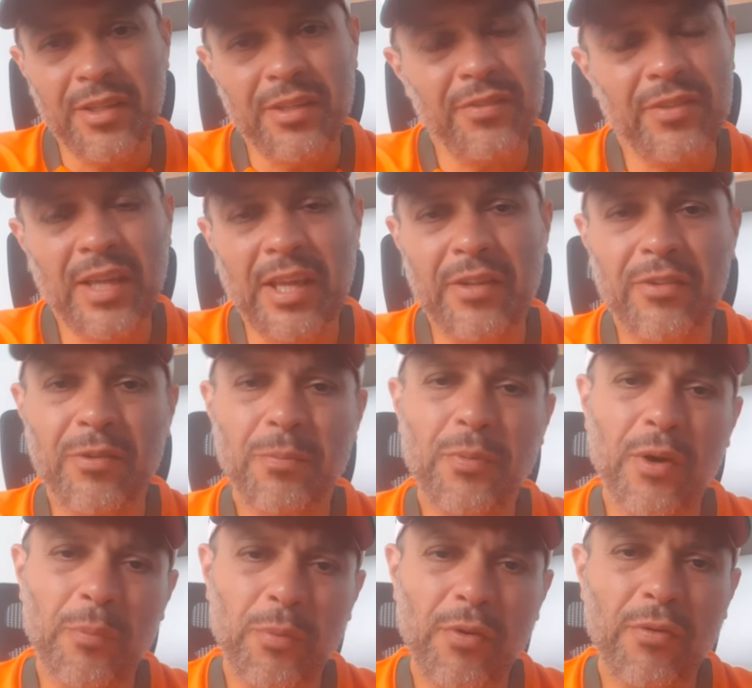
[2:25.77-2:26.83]
Gente,
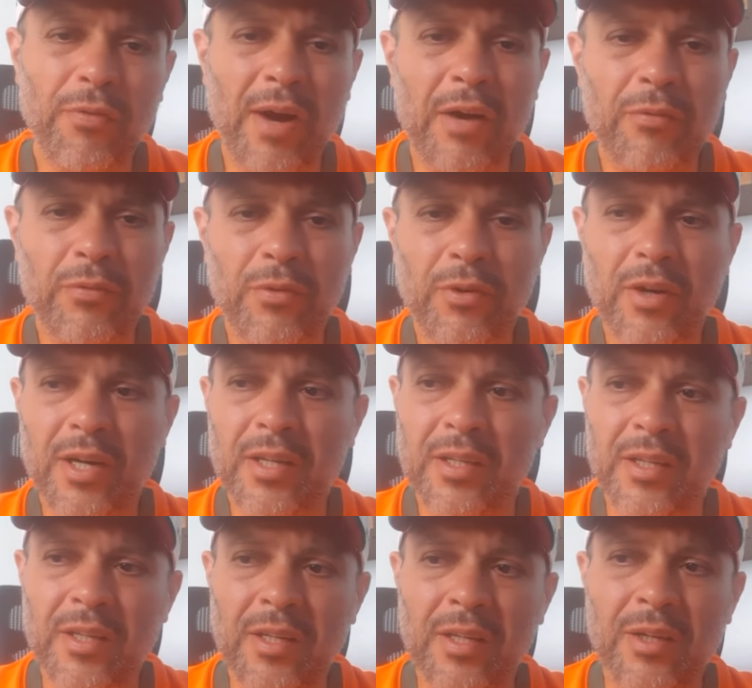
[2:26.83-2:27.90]
pô, por favor.
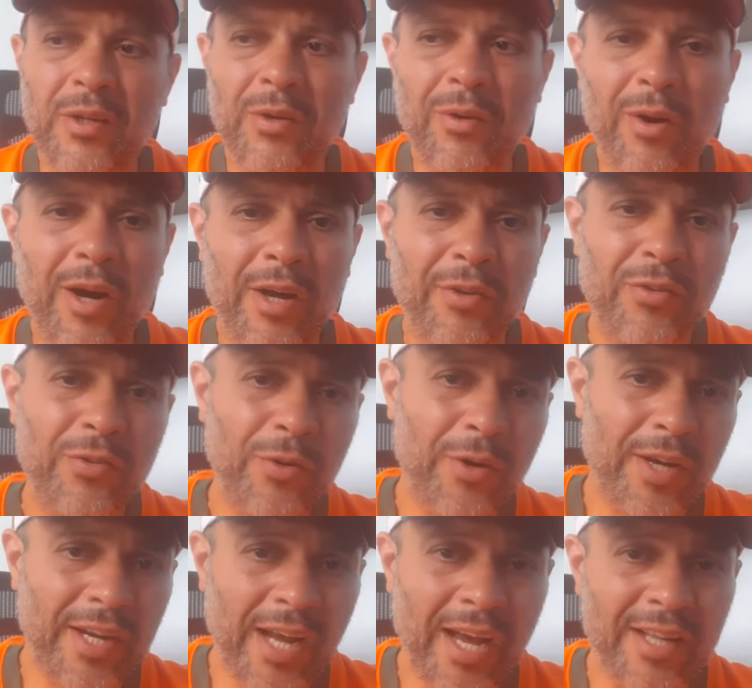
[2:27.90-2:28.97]
Ó,
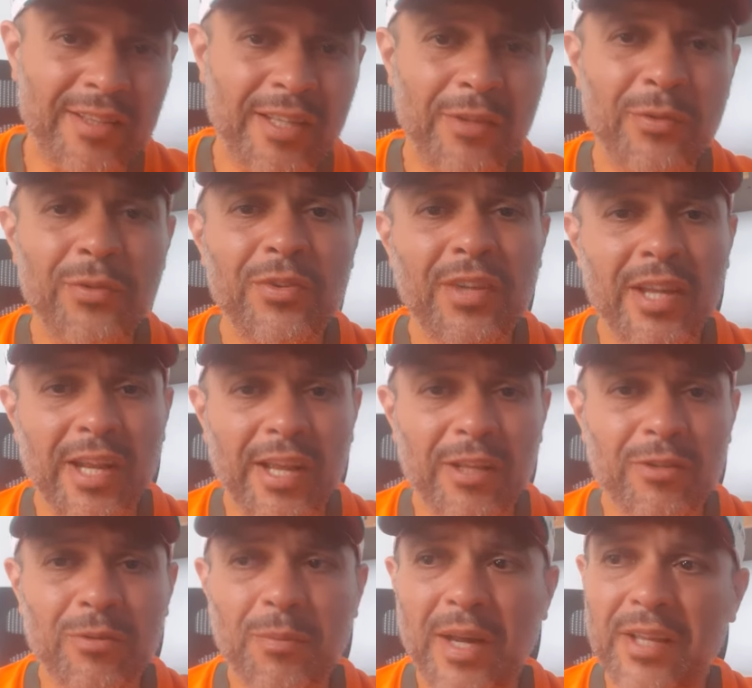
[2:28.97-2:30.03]
chorar tá no
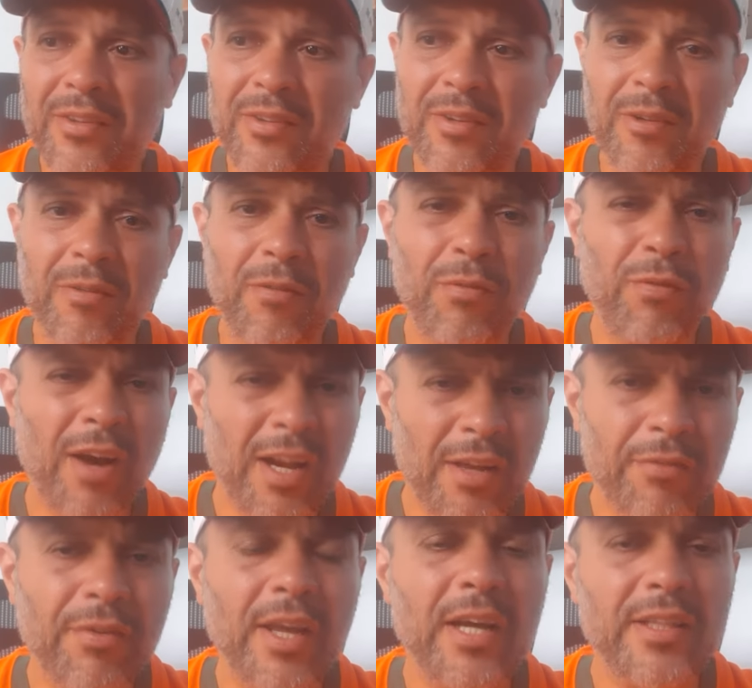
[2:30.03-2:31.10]
direito, mas Fala a
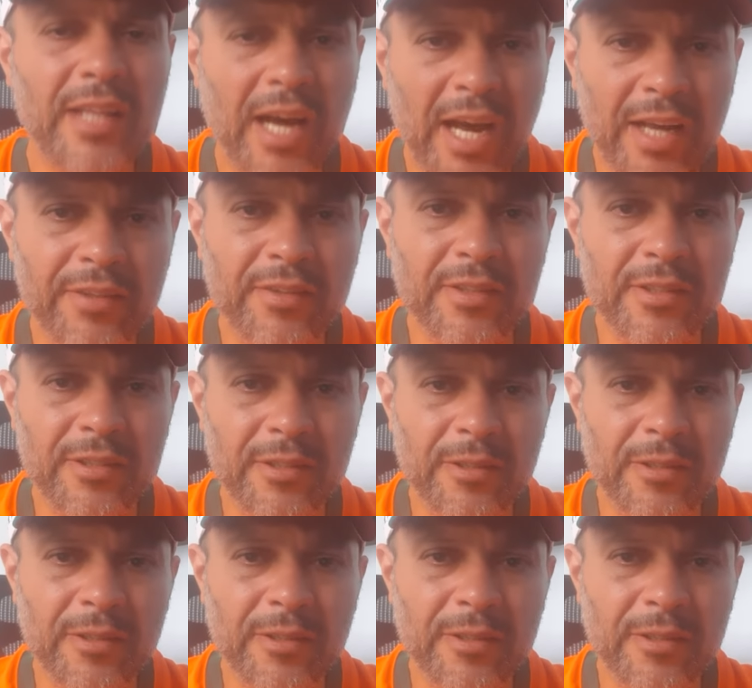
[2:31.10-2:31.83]
verdade.